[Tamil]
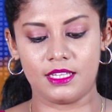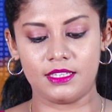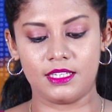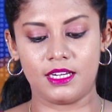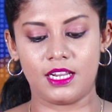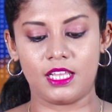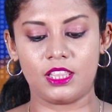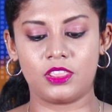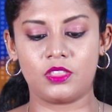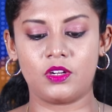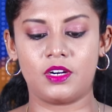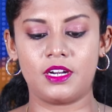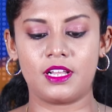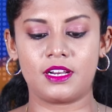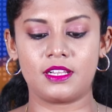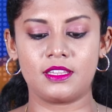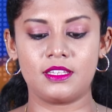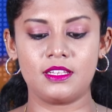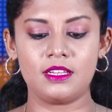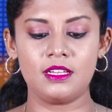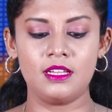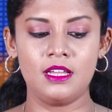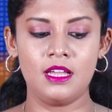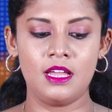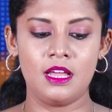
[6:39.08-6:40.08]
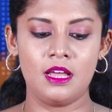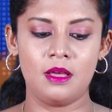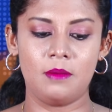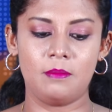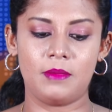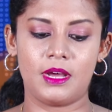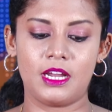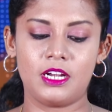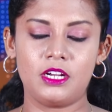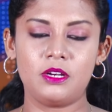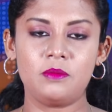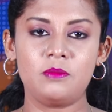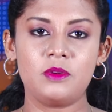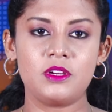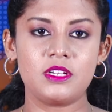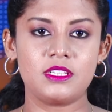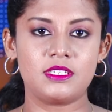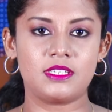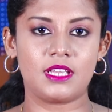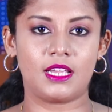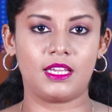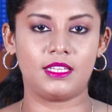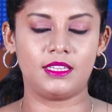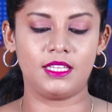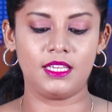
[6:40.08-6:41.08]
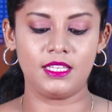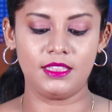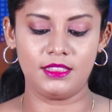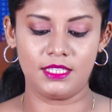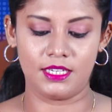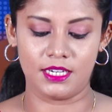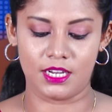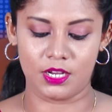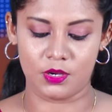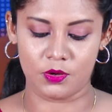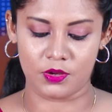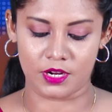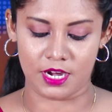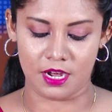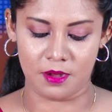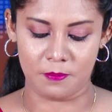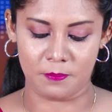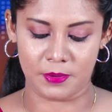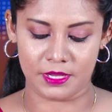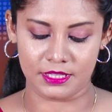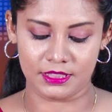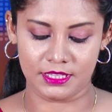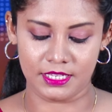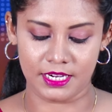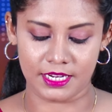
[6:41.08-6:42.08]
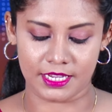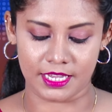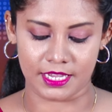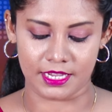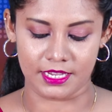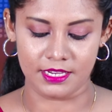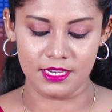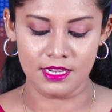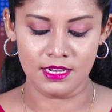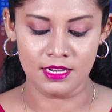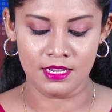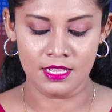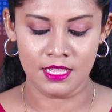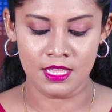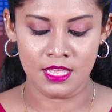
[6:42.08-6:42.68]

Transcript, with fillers: அதனைத் தொடர்ந்து மற்றொரு செய்தி தினக்குரல் பத்திரிகையில்